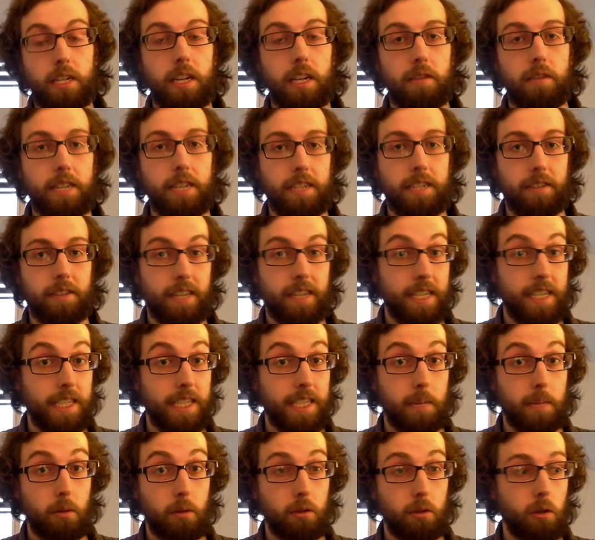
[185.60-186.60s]
clavier, ça va être très
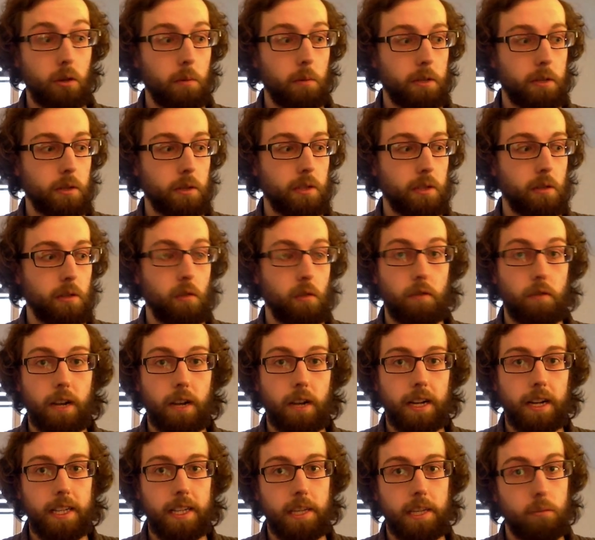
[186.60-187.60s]
important parce que ça va vous faire
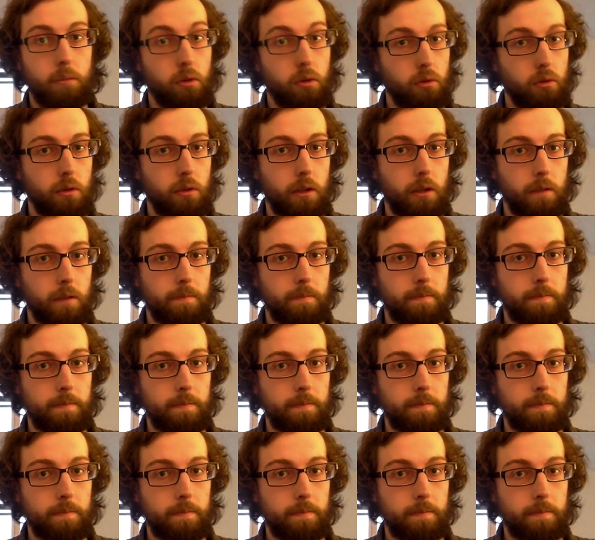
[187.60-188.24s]
gagner beaucoup de temps.